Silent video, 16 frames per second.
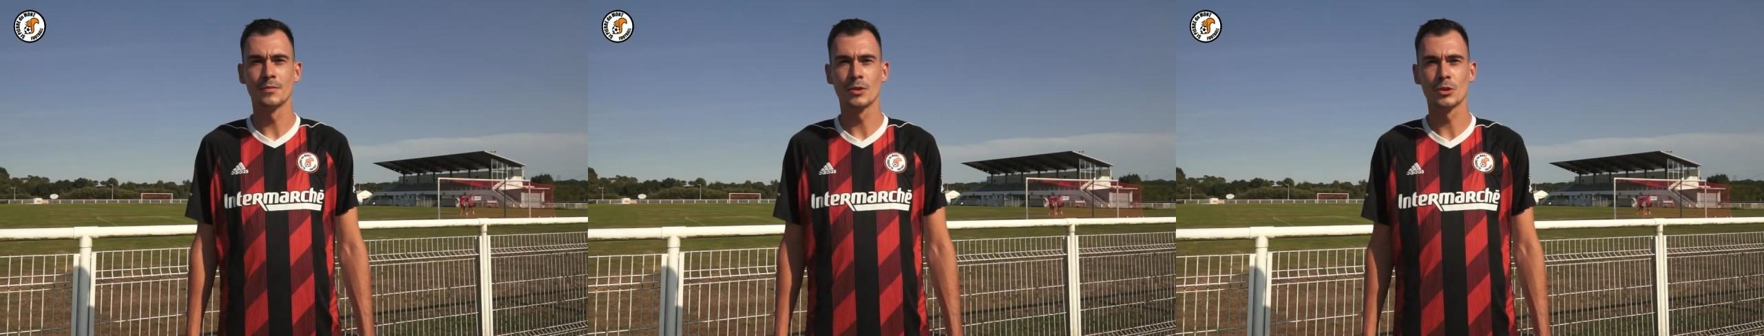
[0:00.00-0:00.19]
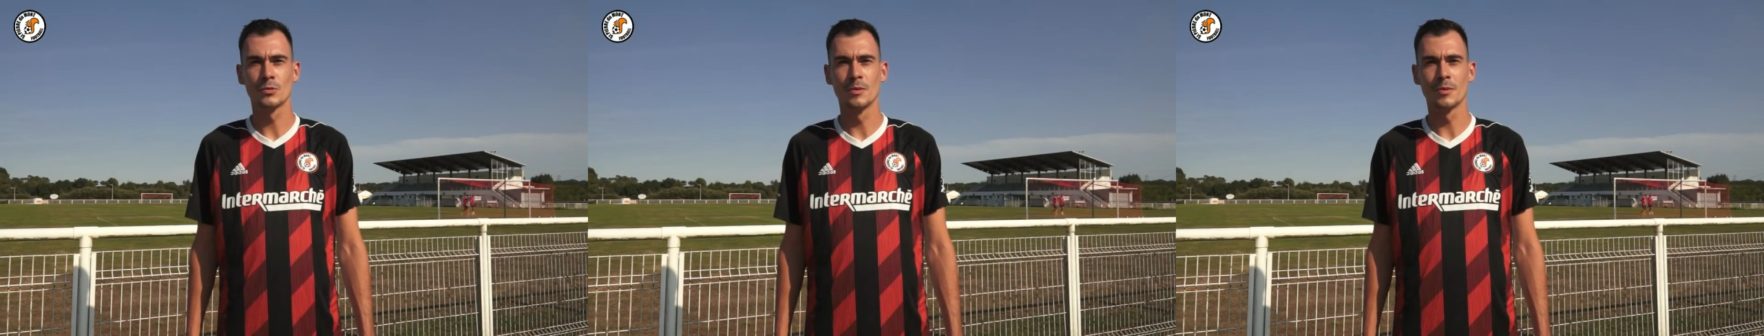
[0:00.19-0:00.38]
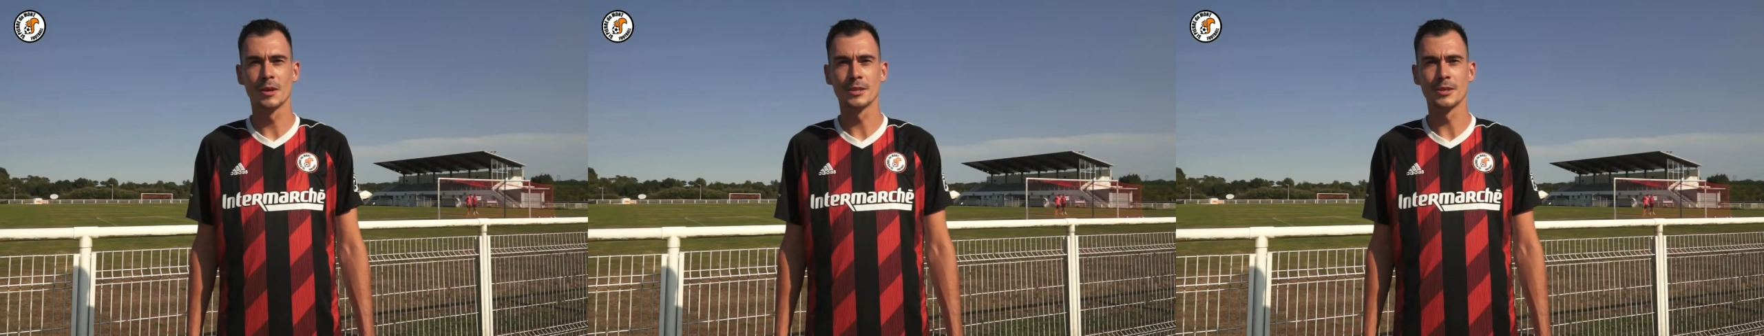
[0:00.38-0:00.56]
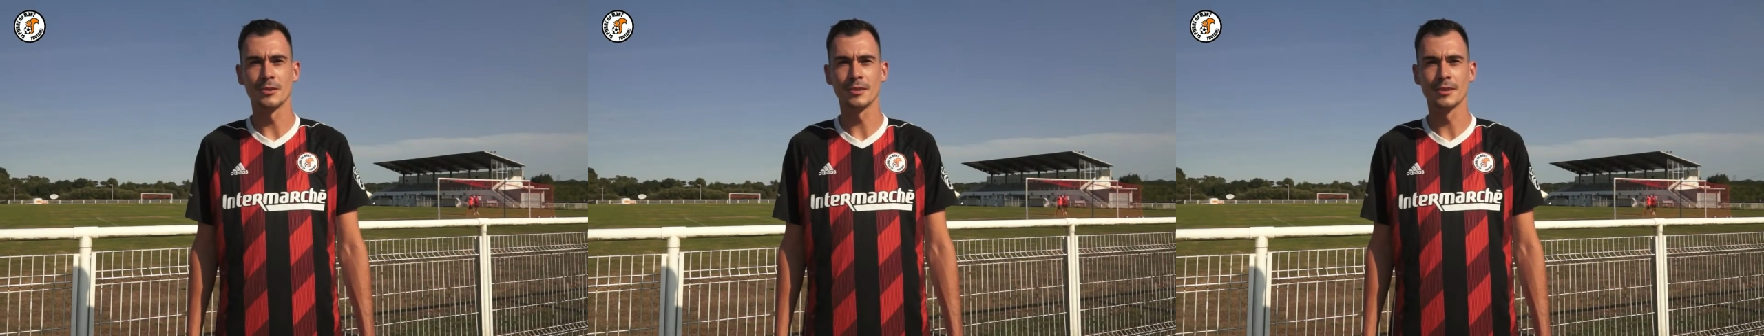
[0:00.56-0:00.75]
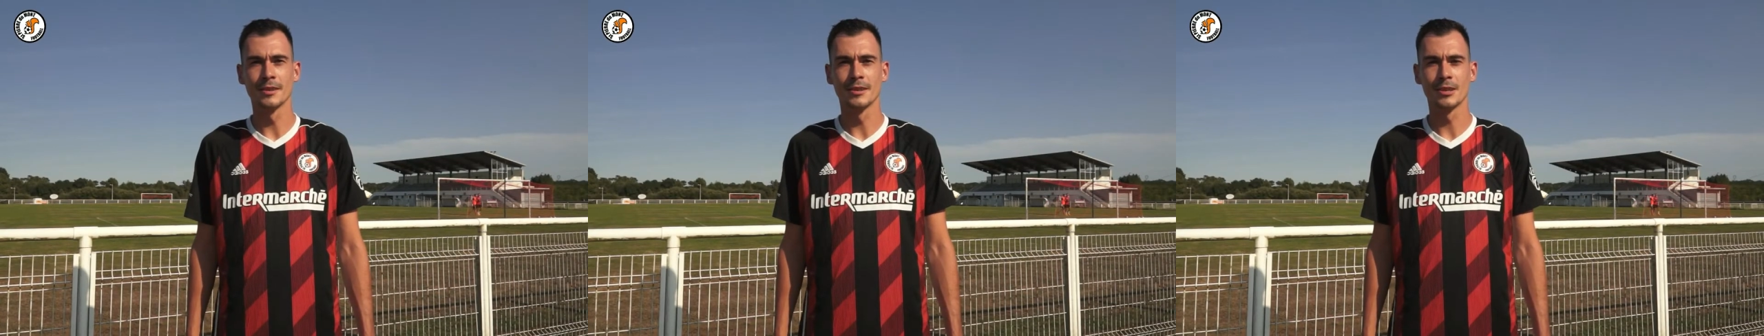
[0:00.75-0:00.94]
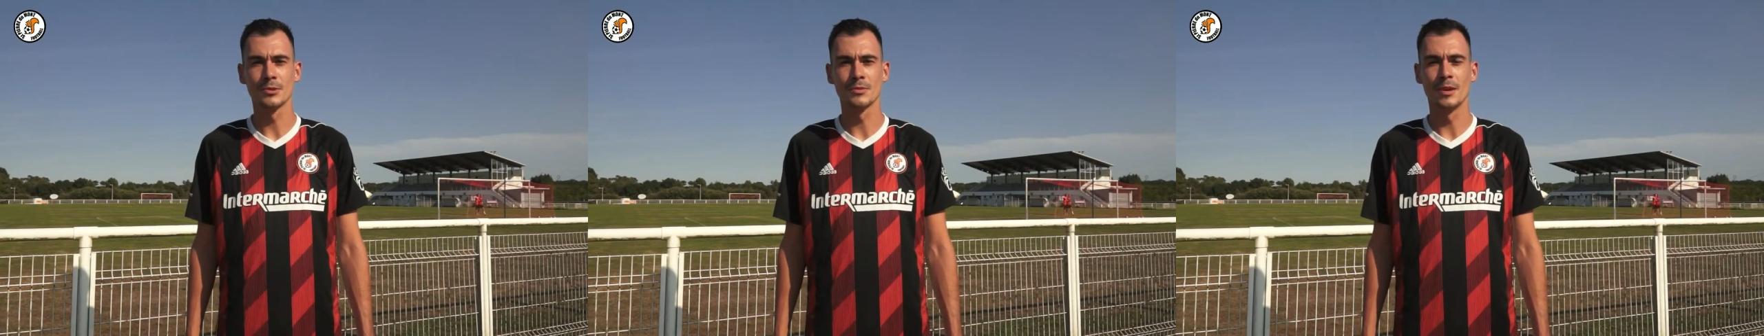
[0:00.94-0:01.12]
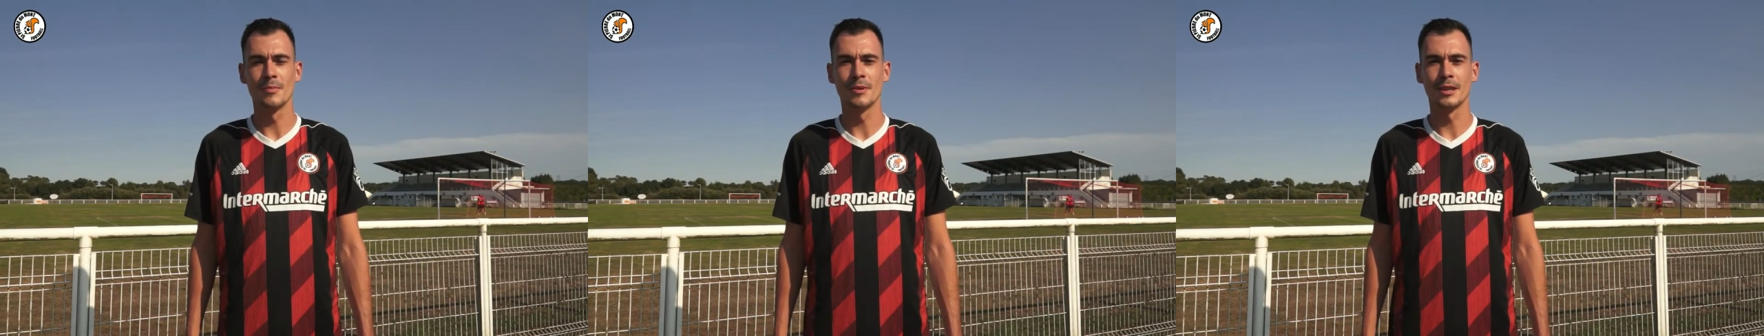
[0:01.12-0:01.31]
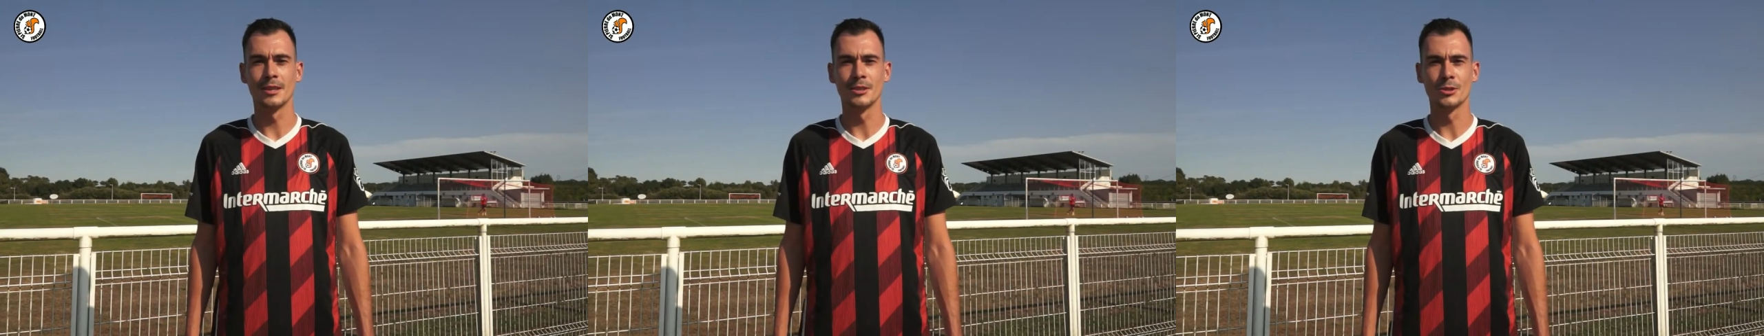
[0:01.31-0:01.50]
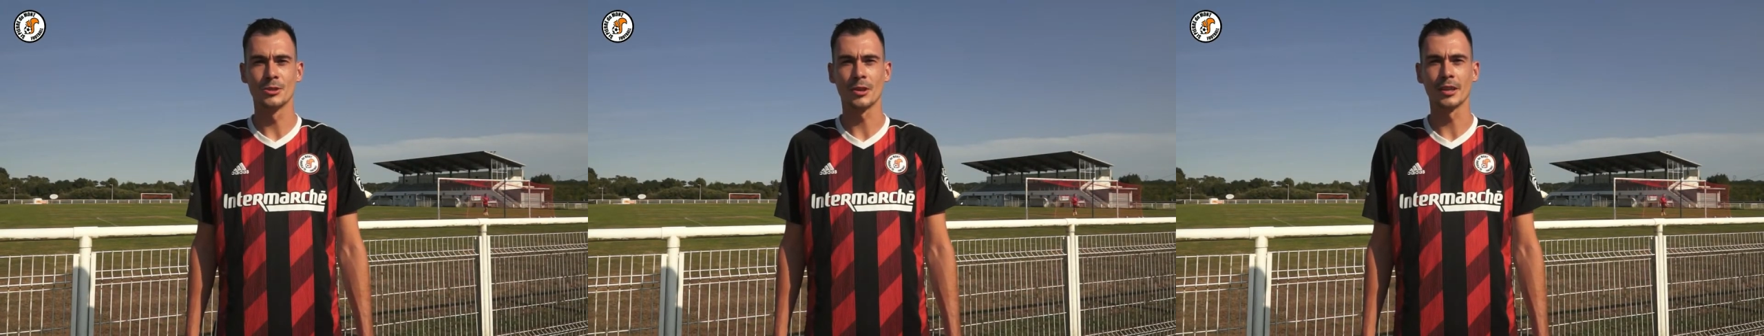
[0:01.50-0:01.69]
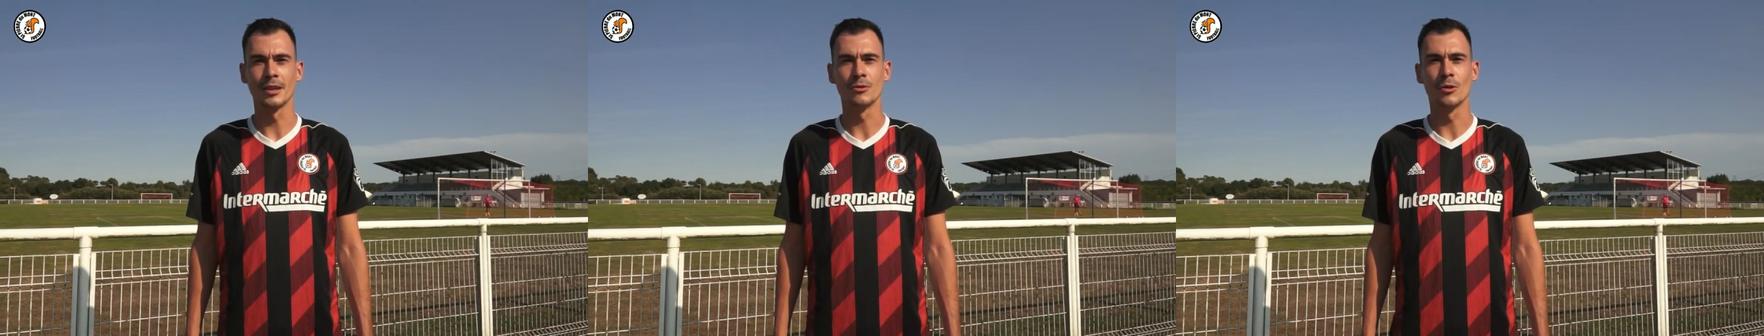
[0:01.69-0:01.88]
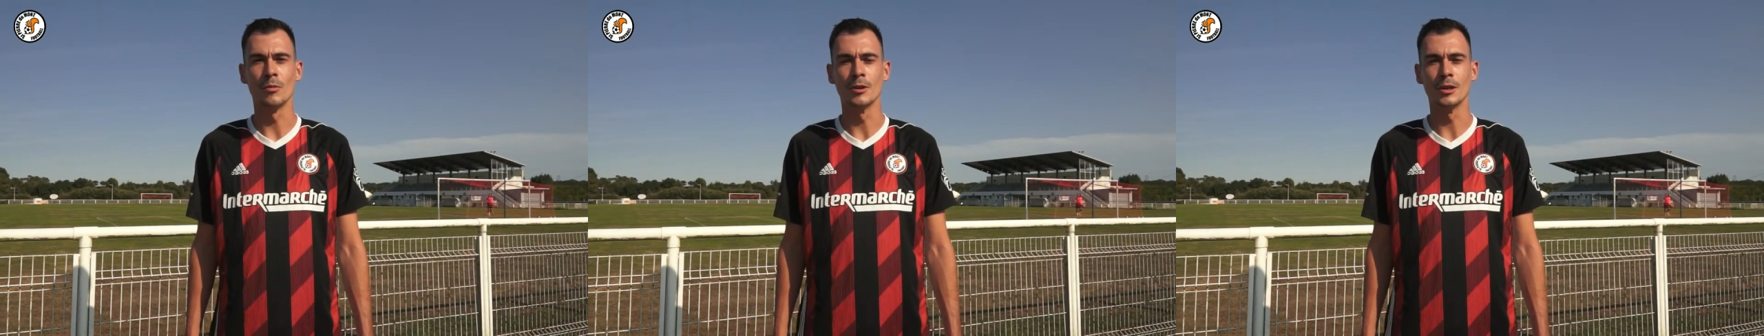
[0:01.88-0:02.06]
je me présente, je m'appelle
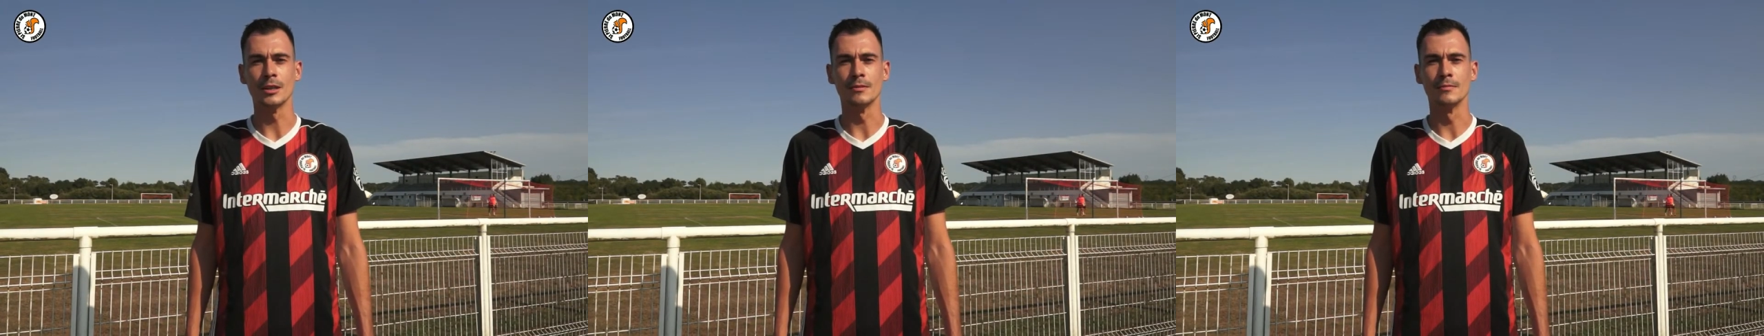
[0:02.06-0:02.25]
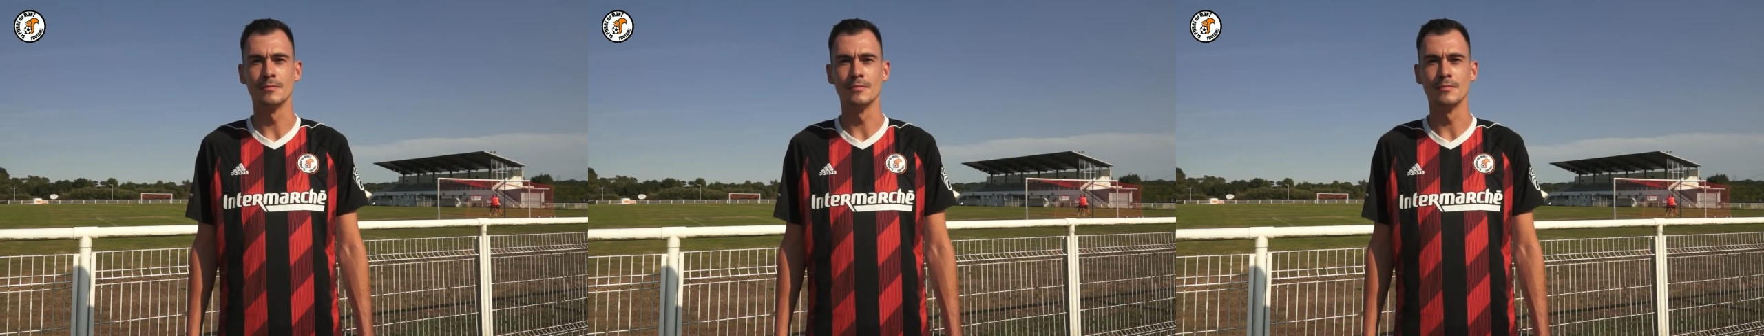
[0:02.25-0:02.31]
Jordan Gourmelin.